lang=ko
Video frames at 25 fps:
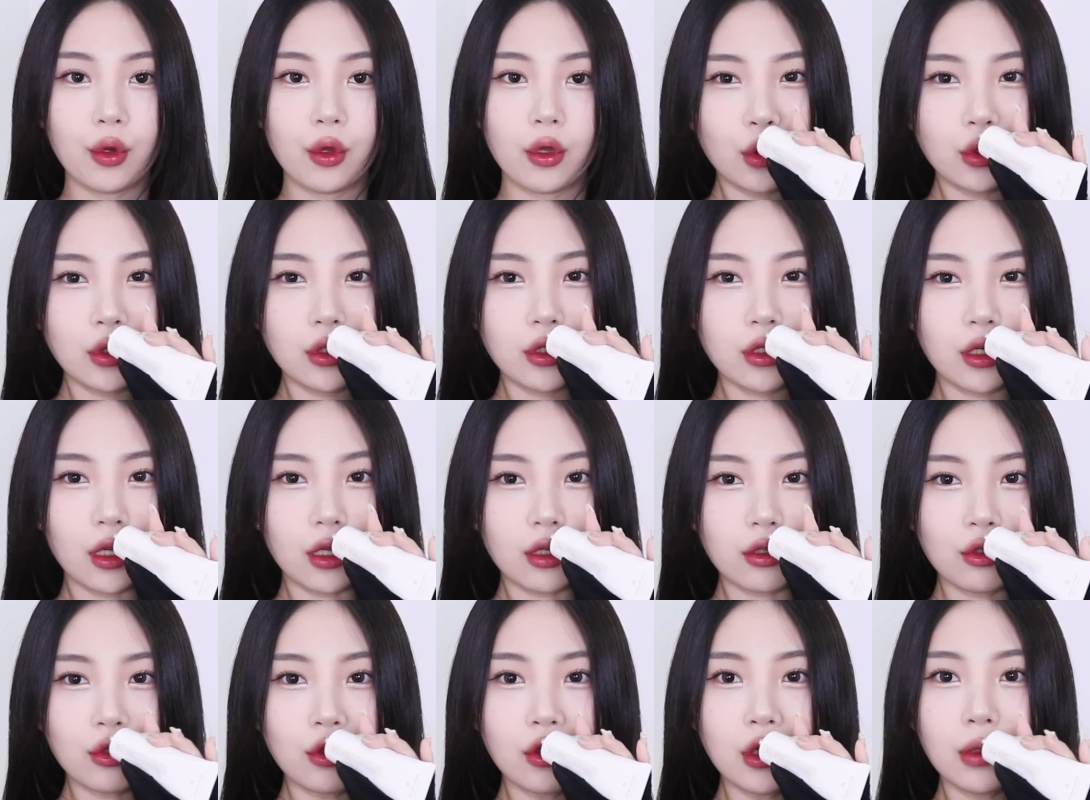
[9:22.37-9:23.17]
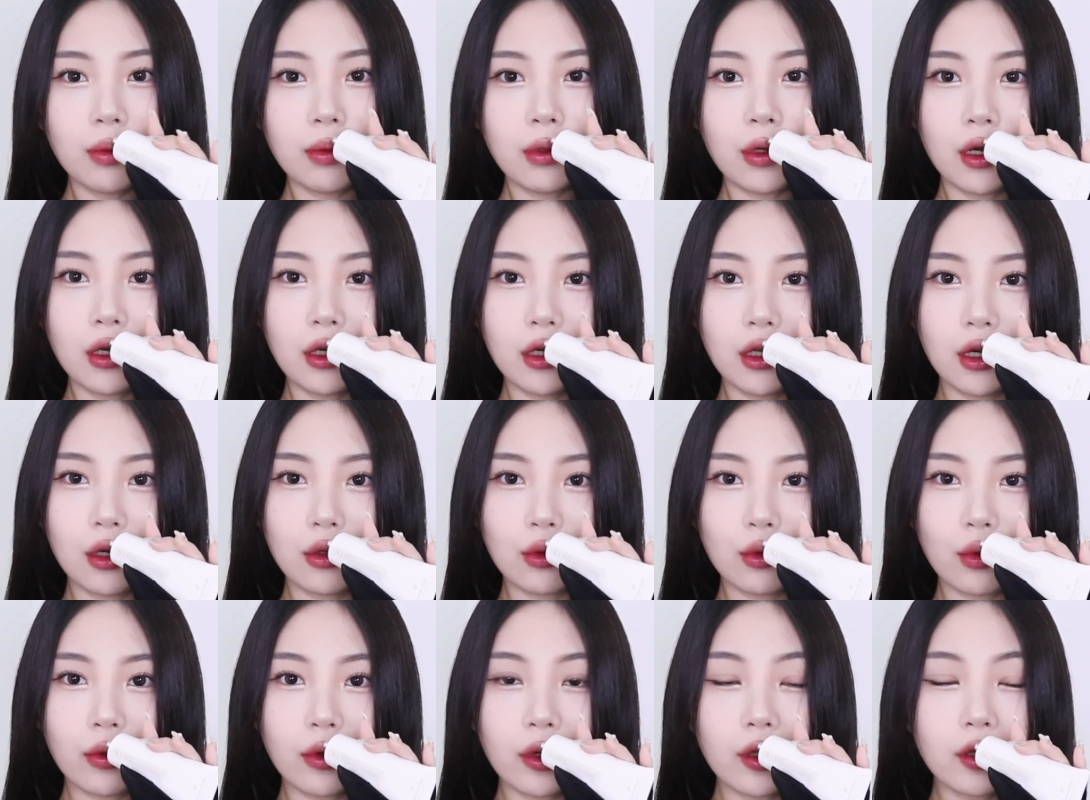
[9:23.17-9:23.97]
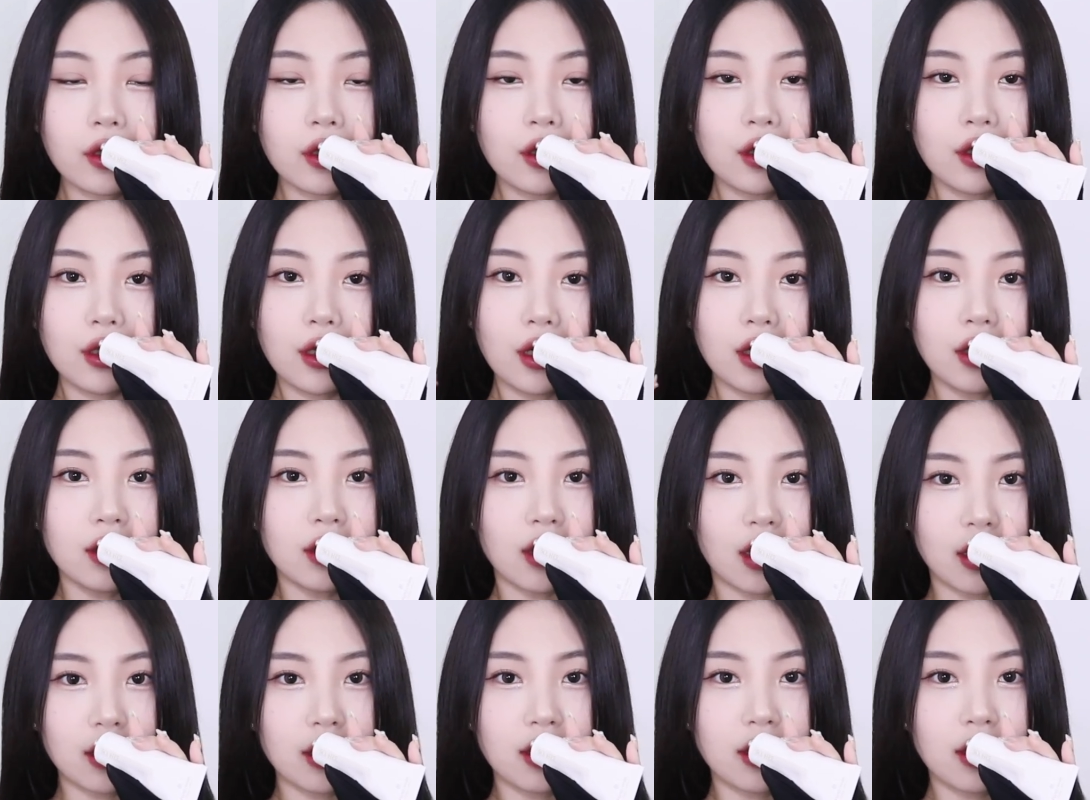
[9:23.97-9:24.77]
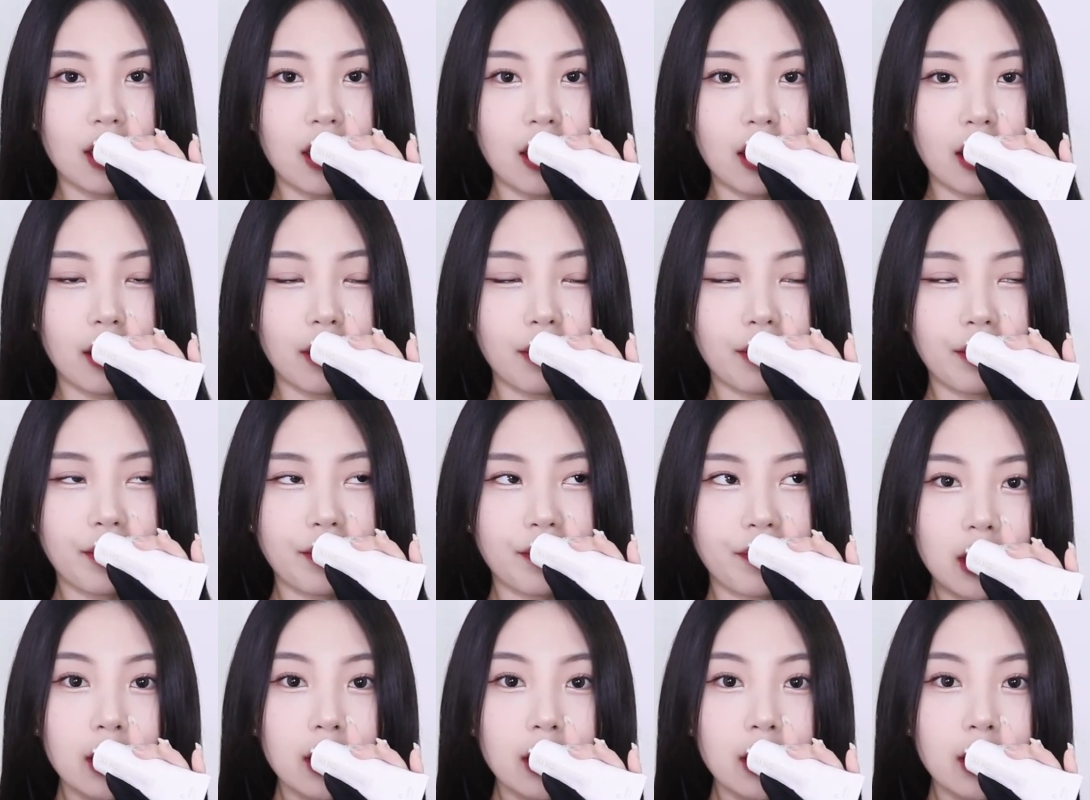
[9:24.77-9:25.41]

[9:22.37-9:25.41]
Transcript: 이거는 라튤립 향이랑 똑같은 향은 아닌데